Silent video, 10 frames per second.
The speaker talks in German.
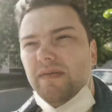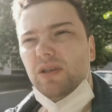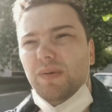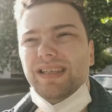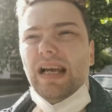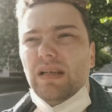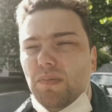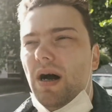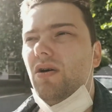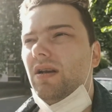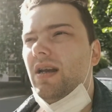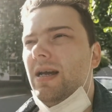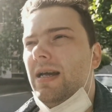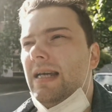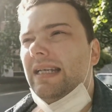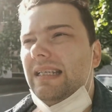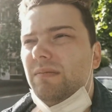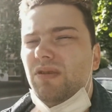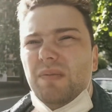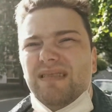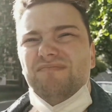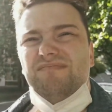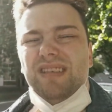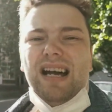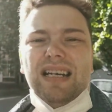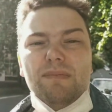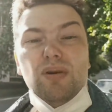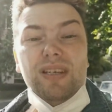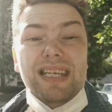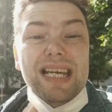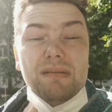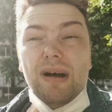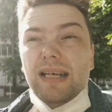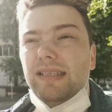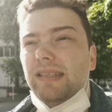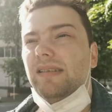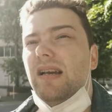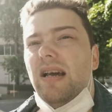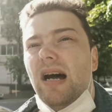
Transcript: wenn man was Spezielles braucht. Deshalb muss man Sachen importieren, meistens